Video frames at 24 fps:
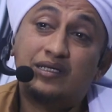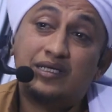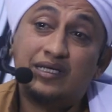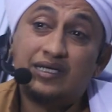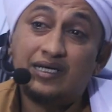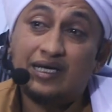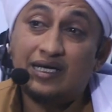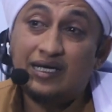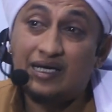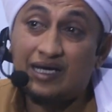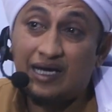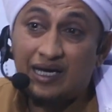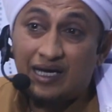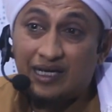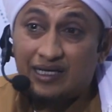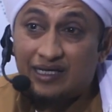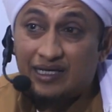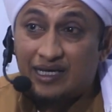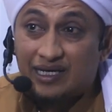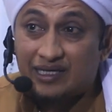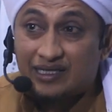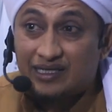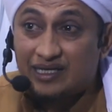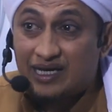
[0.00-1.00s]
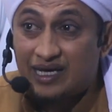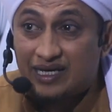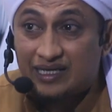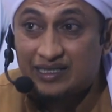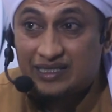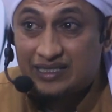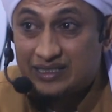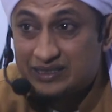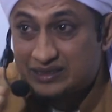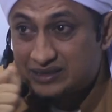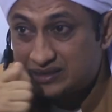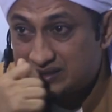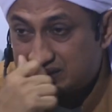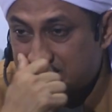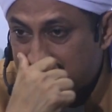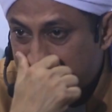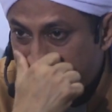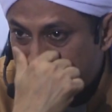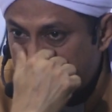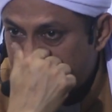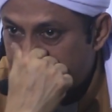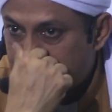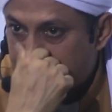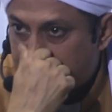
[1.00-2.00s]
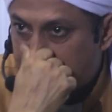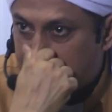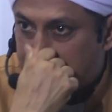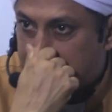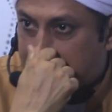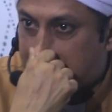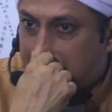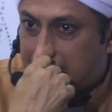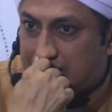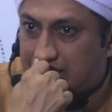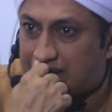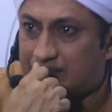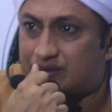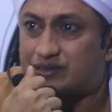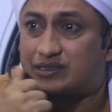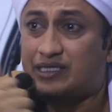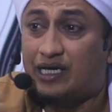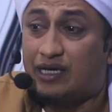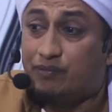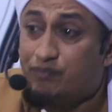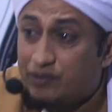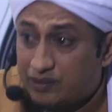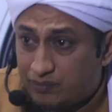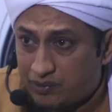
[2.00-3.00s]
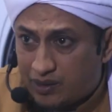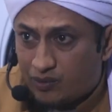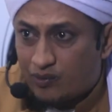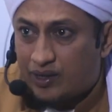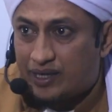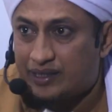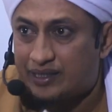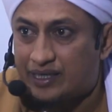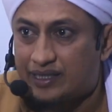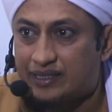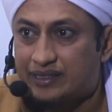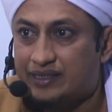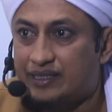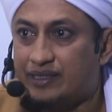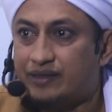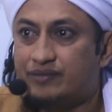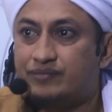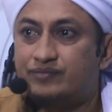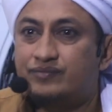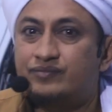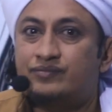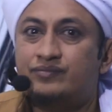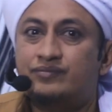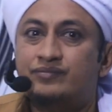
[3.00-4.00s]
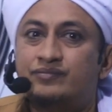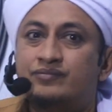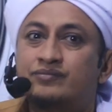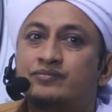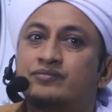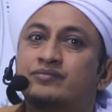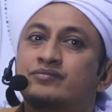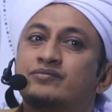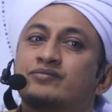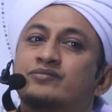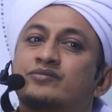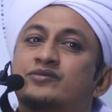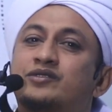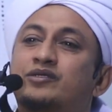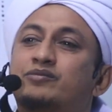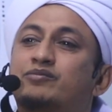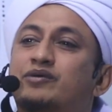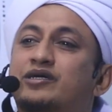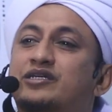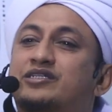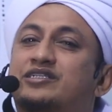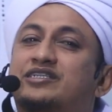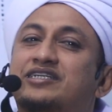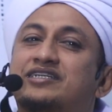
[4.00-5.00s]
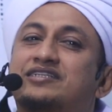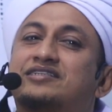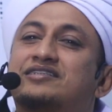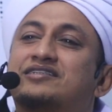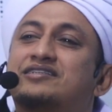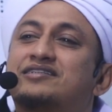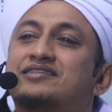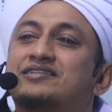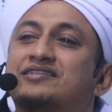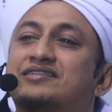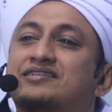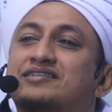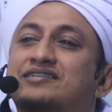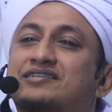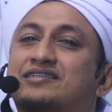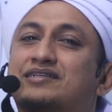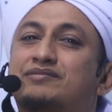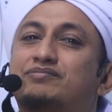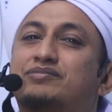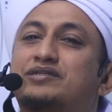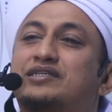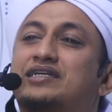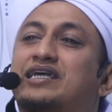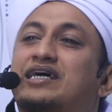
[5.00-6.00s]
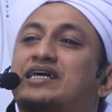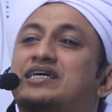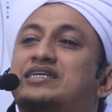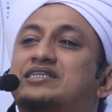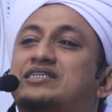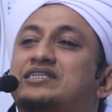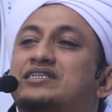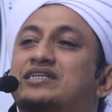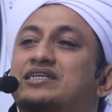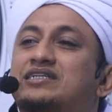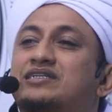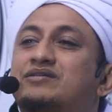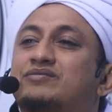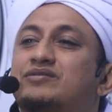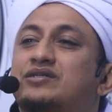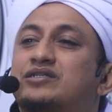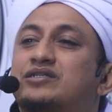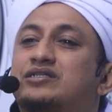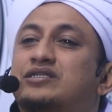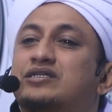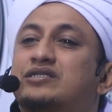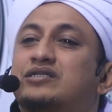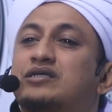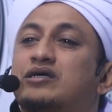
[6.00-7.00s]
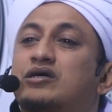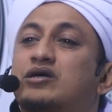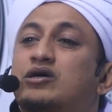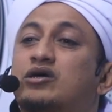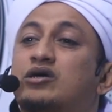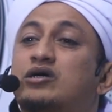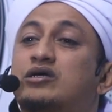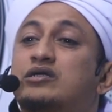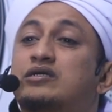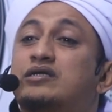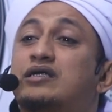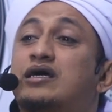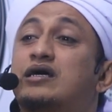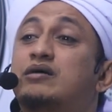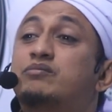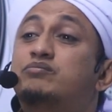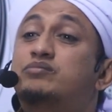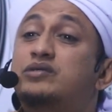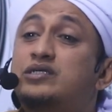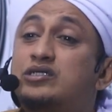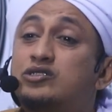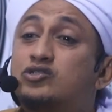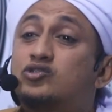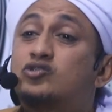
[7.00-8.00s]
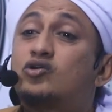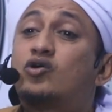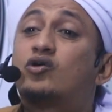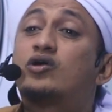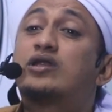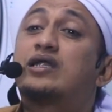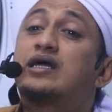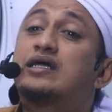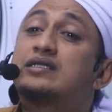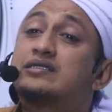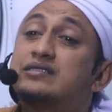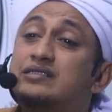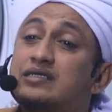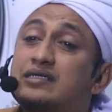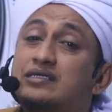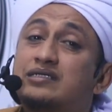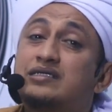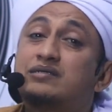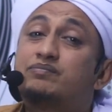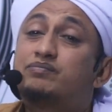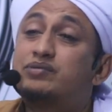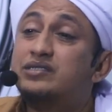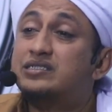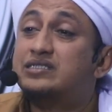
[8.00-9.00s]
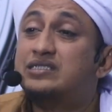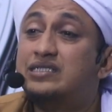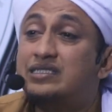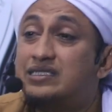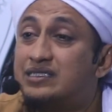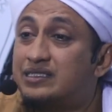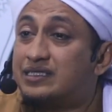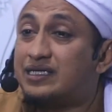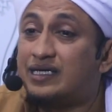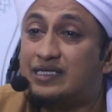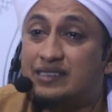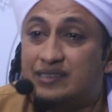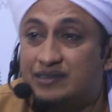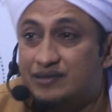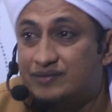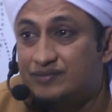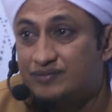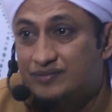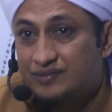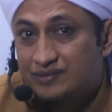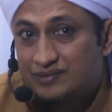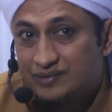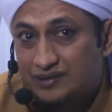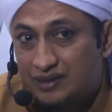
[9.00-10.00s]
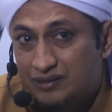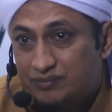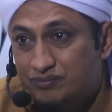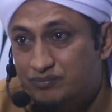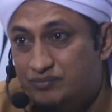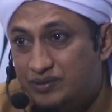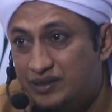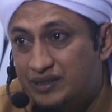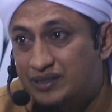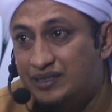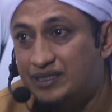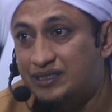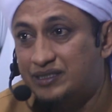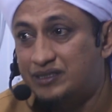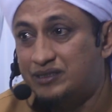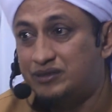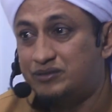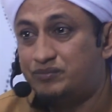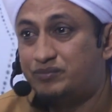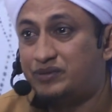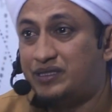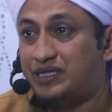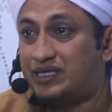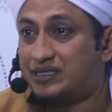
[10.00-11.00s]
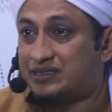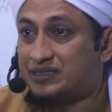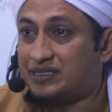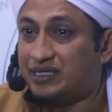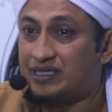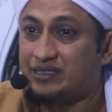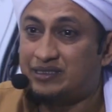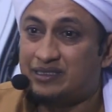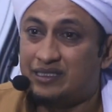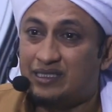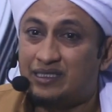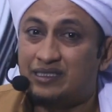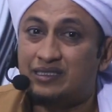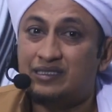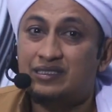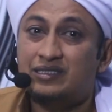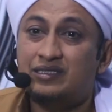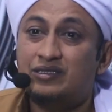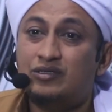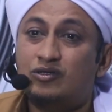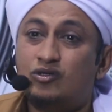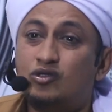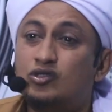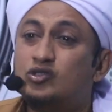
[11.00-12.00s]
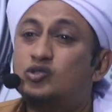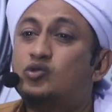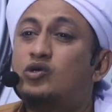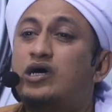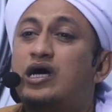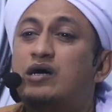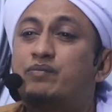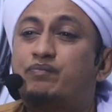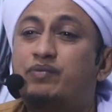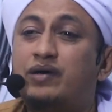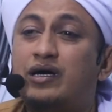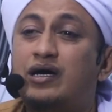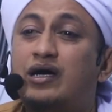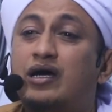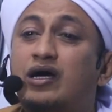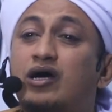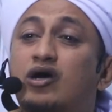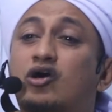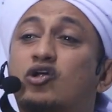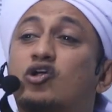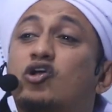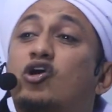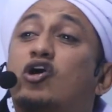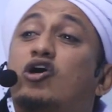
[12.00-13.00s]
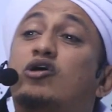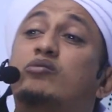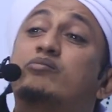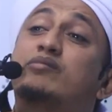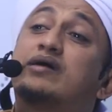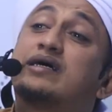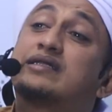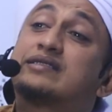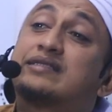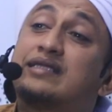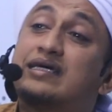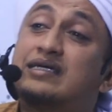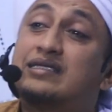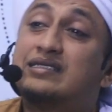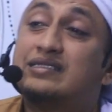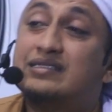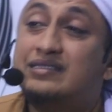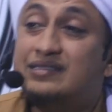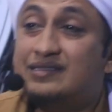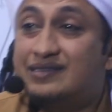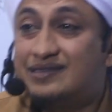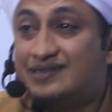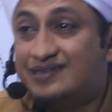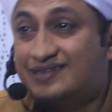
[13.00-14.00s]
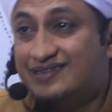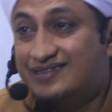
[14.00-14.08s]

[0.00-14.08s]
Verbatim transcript: mendengar anak nangis artinya sahabat bawa anaknya di masjid sampai nangis dia di masjid Nabi sholatnya dipersingkat lebih dari biasanya untuk apa rahmatan